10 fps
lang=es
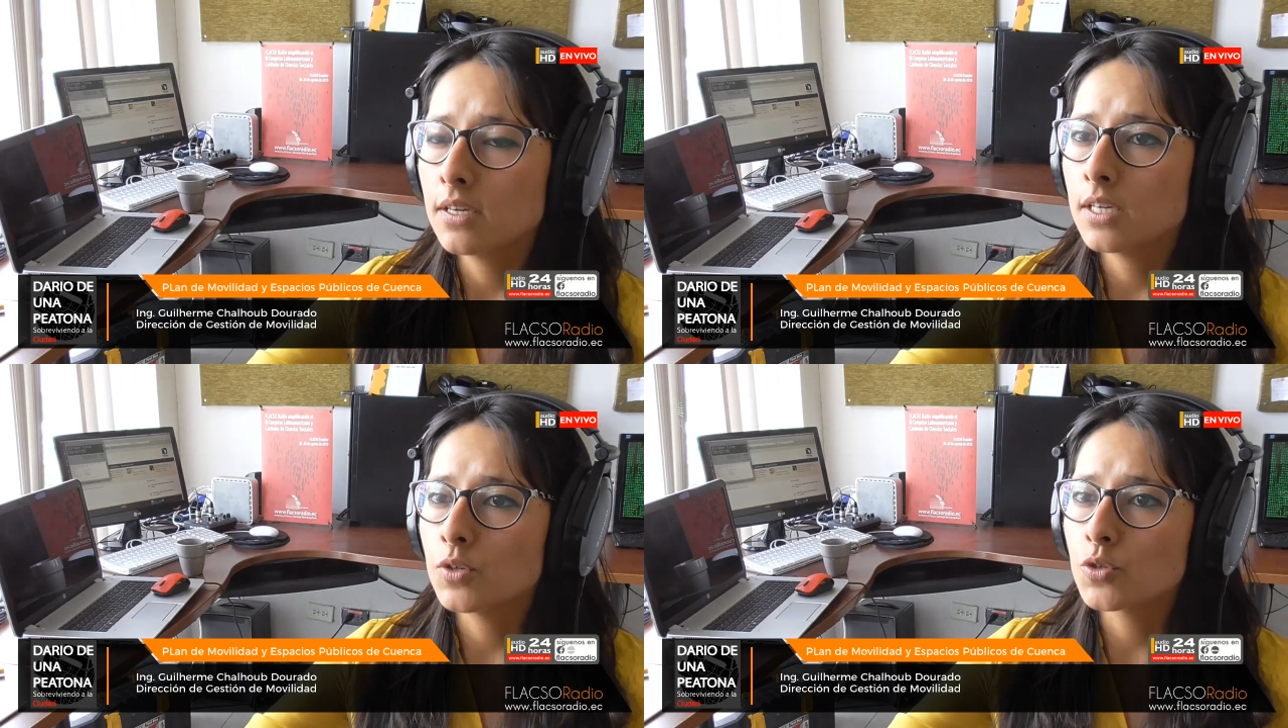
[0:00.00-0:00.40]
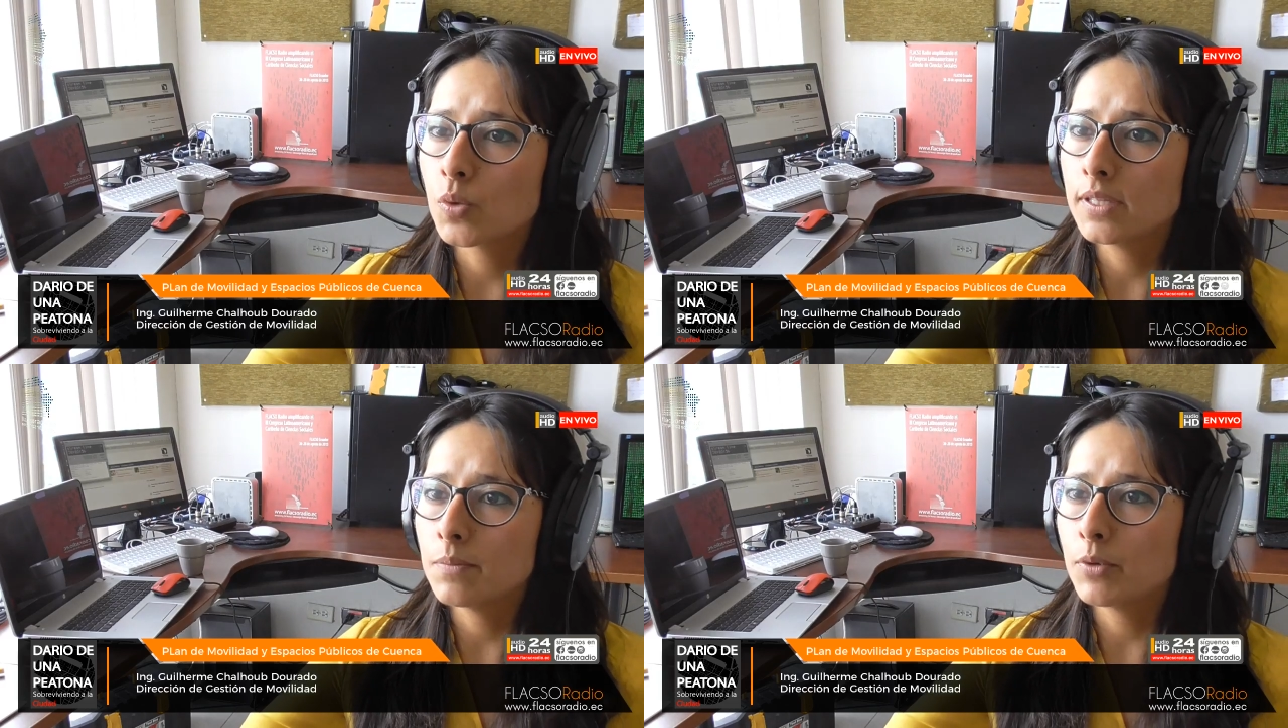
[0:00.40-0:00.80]
eh, nos
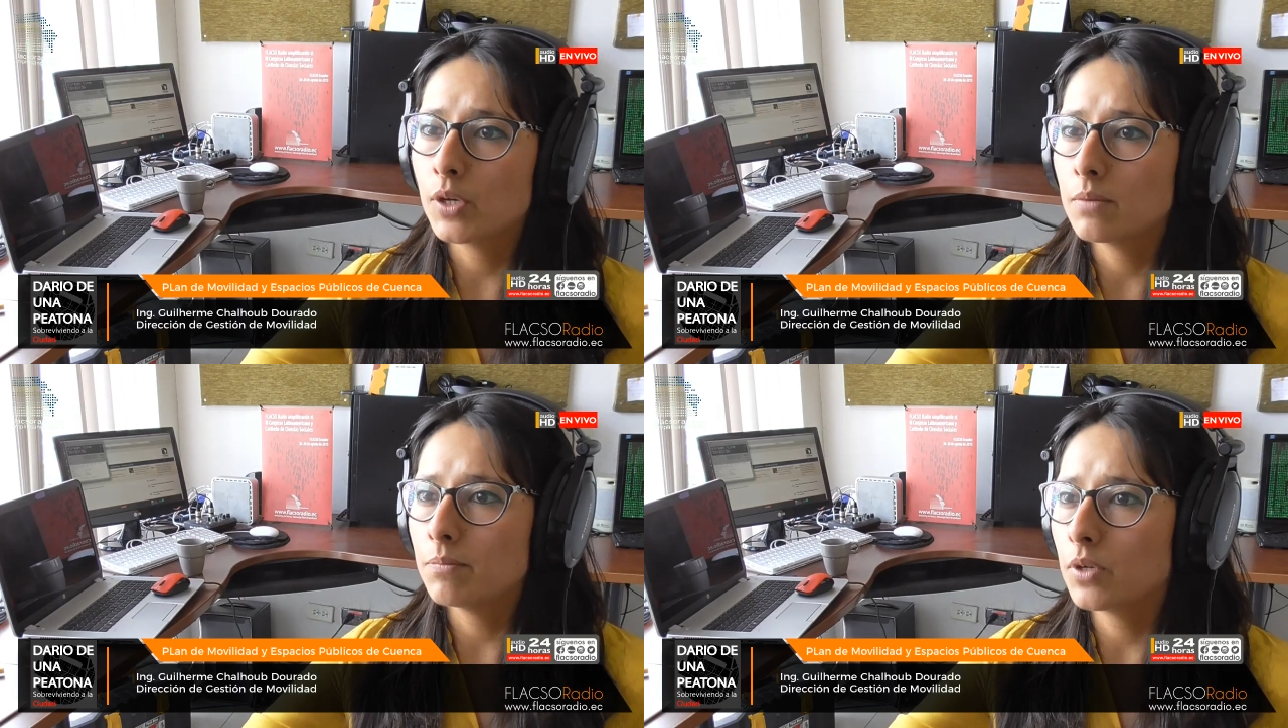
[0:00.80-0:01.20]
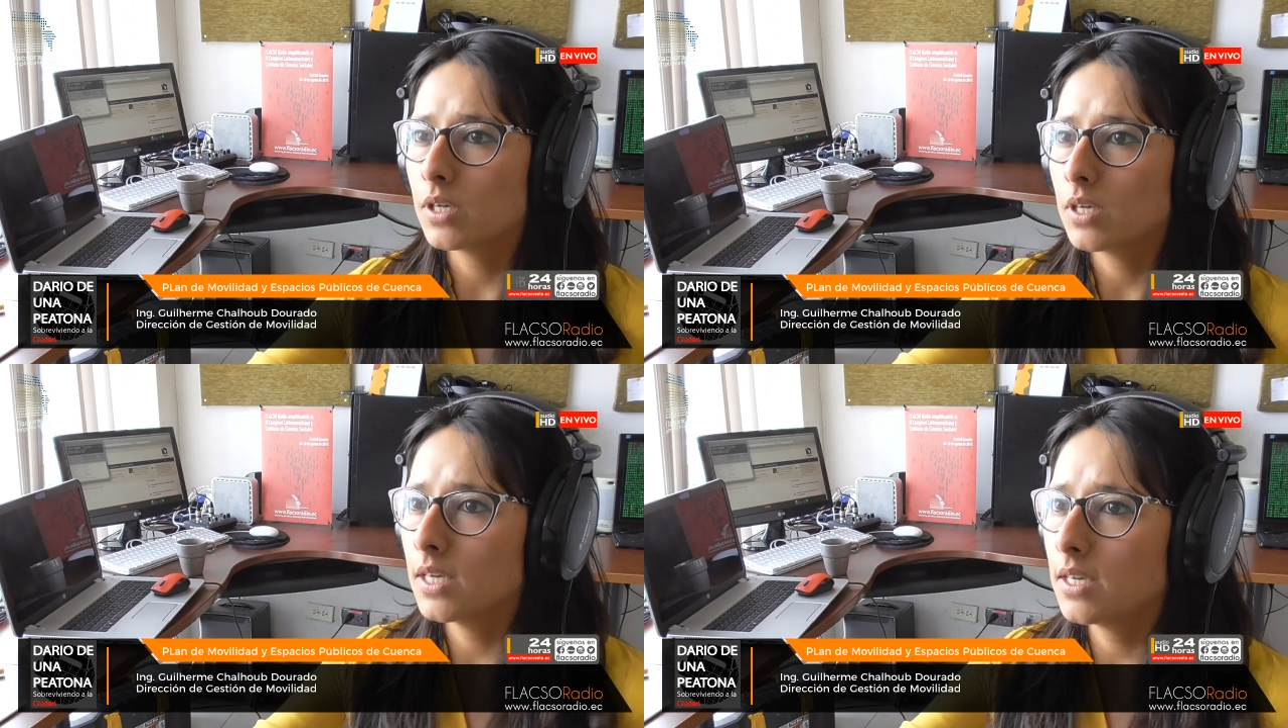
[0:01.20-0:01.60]
cuentan, por ejemplo,
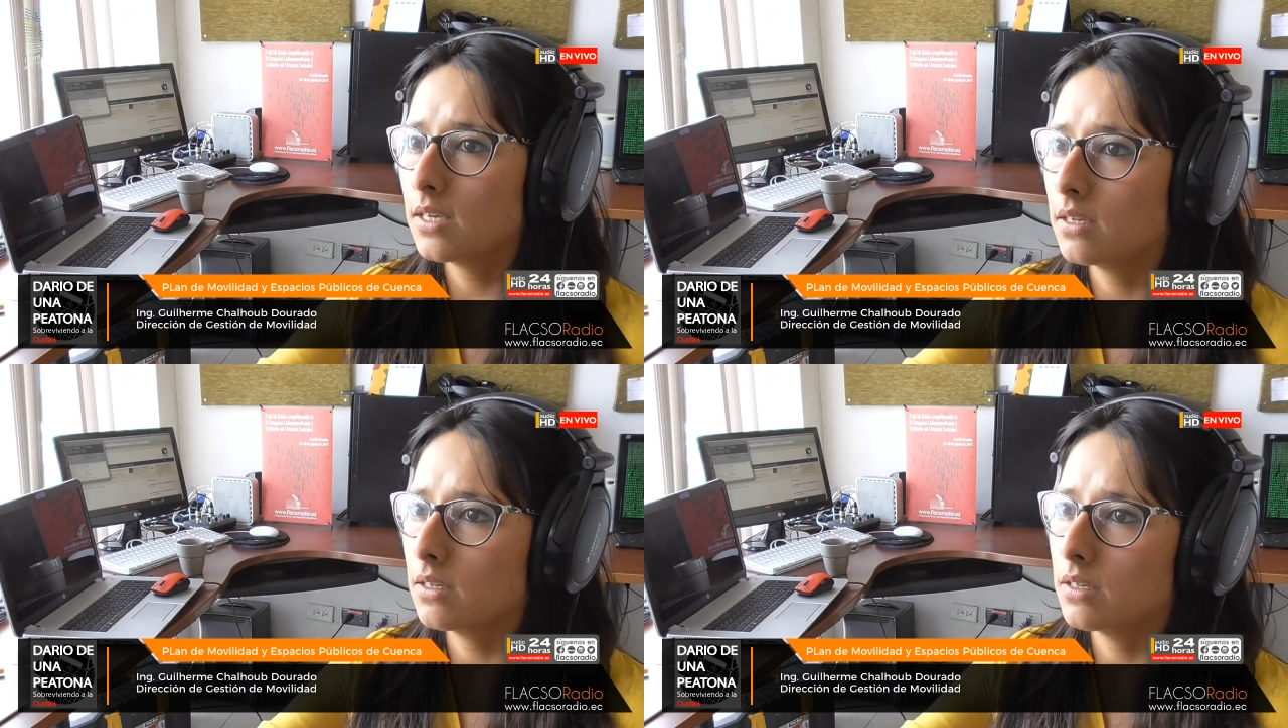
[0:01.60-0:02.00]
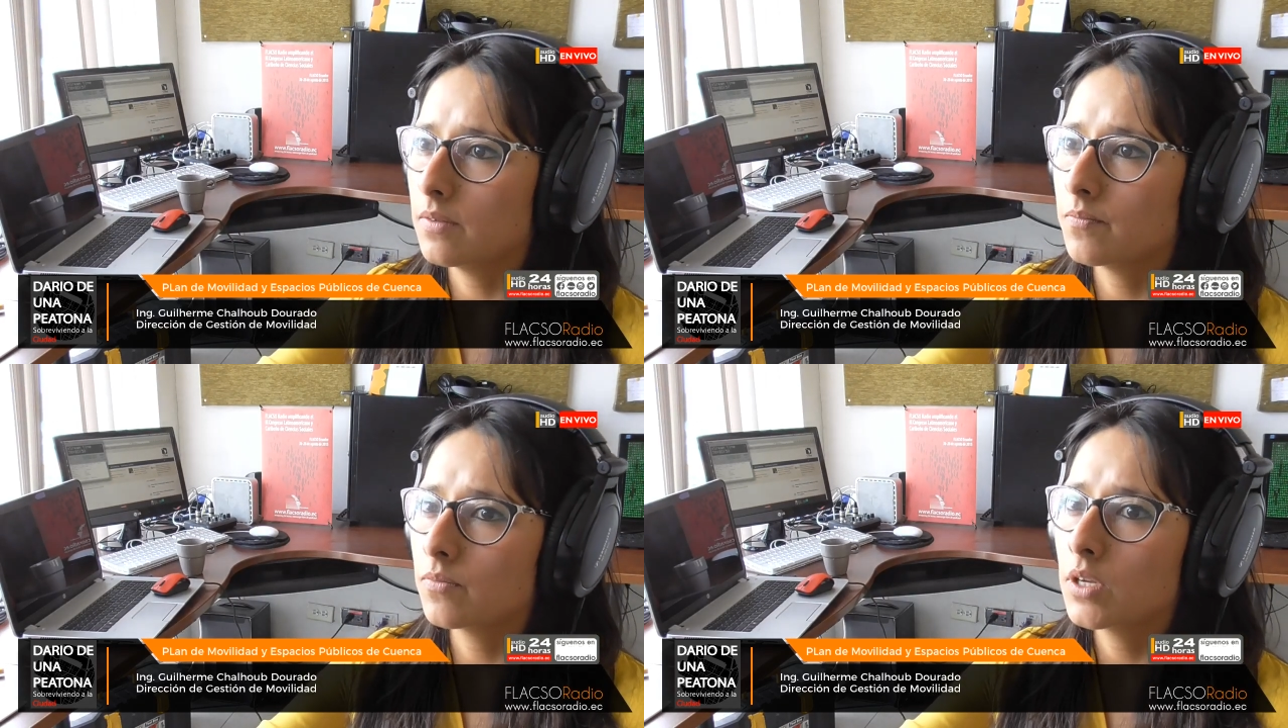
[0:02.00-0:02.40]
que
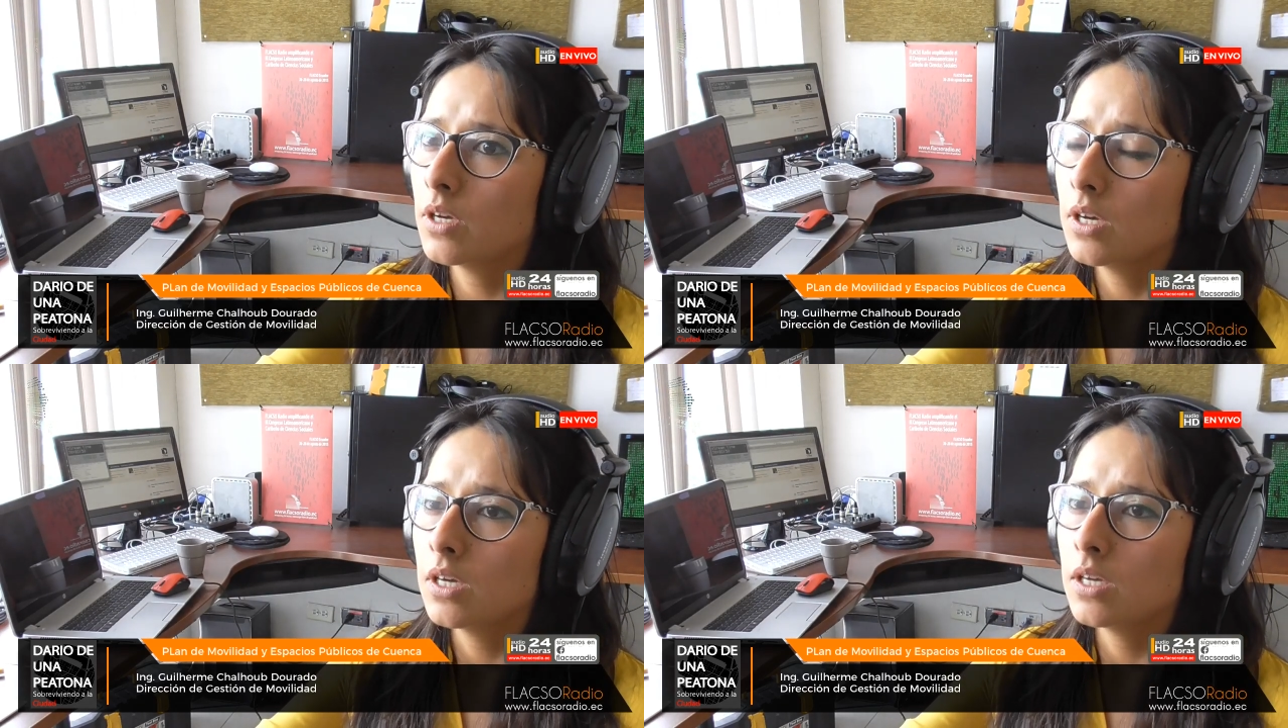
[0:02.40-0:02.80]
em,